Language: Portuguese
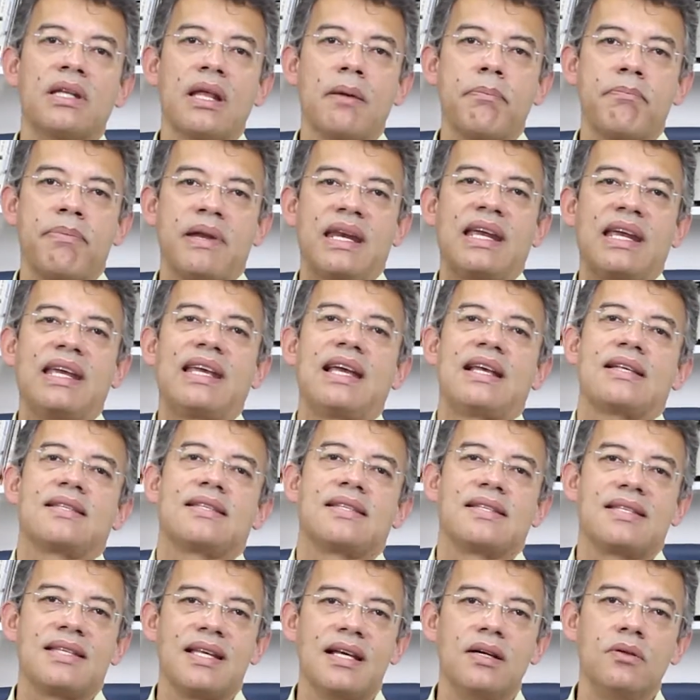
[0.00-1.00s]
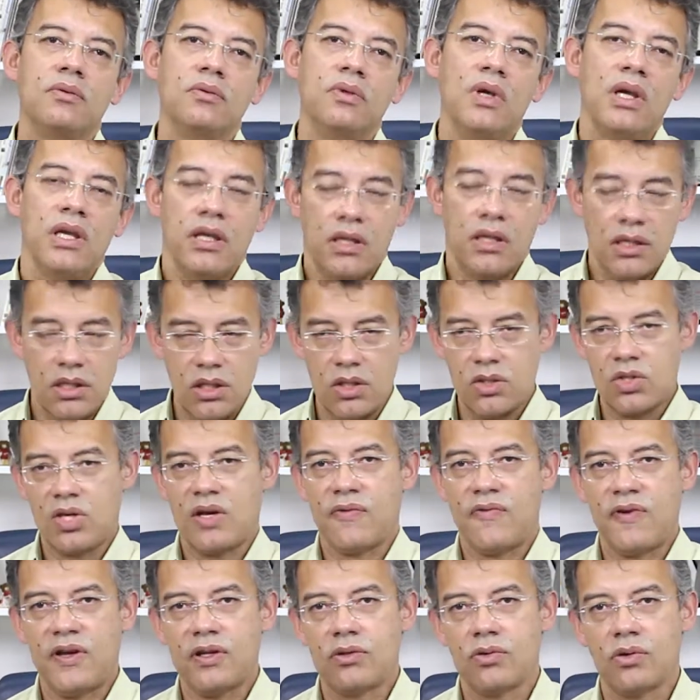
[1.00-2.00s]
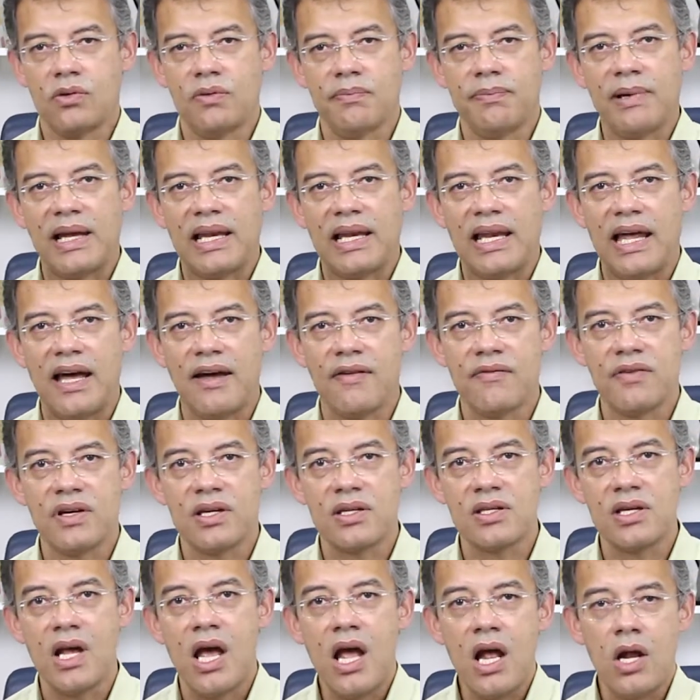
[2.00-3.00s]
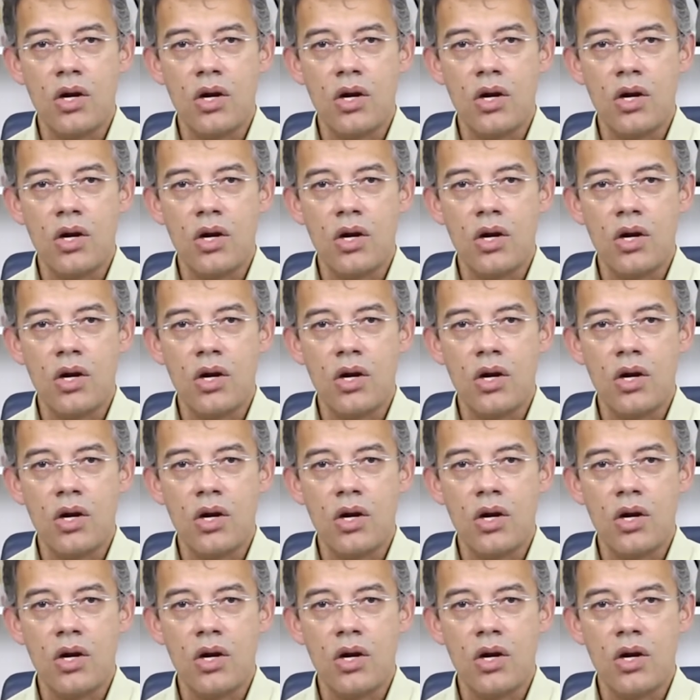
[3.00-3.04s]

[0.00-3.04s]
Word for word: da pregação. E isso é feito com palavras.